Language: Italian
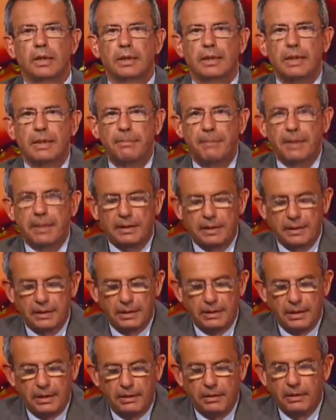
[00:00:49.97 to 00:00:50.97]
dei
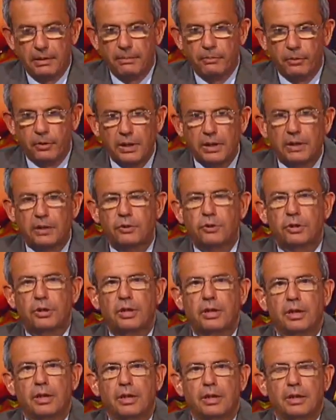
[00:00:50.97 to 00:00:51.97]
partiti eh, politici